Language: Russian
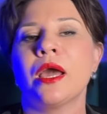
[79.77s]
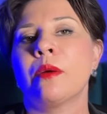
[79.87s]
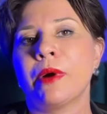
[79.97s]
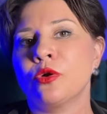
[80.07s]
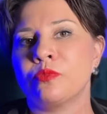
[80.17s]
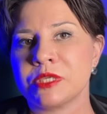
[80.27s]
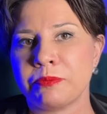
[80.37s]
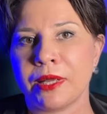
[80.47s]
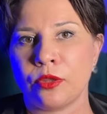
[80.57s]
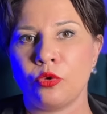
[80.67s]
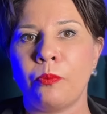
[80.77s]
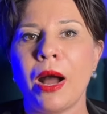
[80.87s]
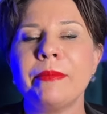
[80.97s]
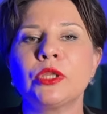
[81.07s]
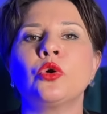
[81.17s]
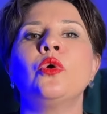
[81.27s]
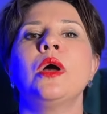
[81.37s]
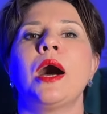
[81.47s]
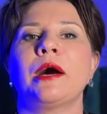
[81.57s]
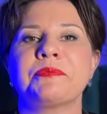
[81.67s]
мою бесплатную памятку
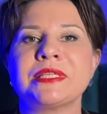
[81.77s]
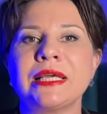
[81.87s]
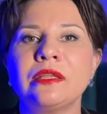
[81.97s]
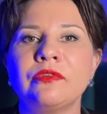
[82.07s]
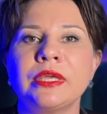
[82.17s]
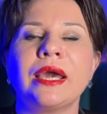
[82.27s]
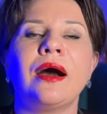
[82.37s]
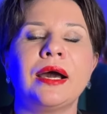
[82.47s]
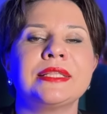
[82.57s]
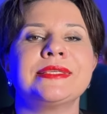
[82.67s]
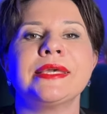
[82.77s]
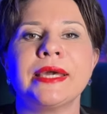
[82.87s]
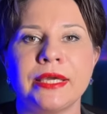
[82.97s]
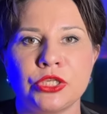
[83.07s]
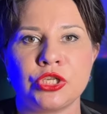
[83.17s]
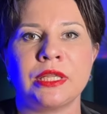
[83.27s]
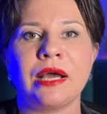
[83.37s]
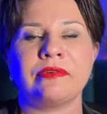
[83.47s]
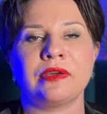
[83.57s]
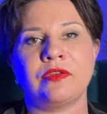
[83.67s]
обследования анти-эйдж для
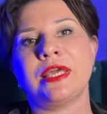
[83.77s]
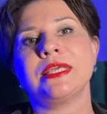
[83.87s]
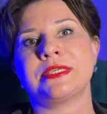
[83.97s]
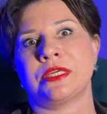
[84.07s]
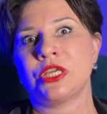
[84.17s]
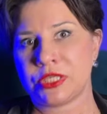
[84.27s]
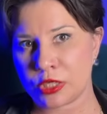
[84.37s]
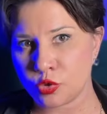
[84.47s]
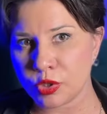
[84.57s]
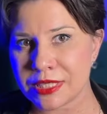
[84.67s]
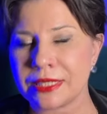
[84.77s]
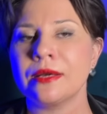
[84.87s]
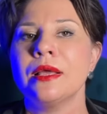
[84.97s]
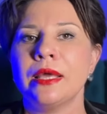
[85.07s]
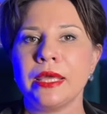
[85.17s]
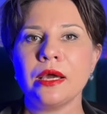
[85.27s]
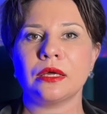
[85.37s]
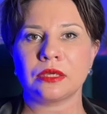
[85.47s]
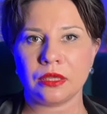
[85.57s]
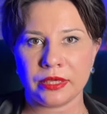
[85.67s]
выявления сердечно-сосудистых и
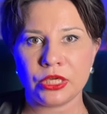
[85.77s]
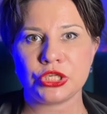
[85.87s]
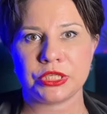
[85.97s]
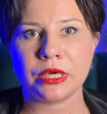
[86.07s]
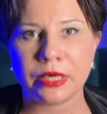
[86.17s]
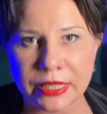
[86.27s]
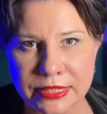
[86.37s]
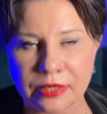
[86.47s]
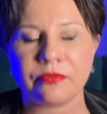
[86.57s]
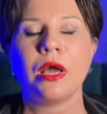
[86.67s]
онкологических рисков.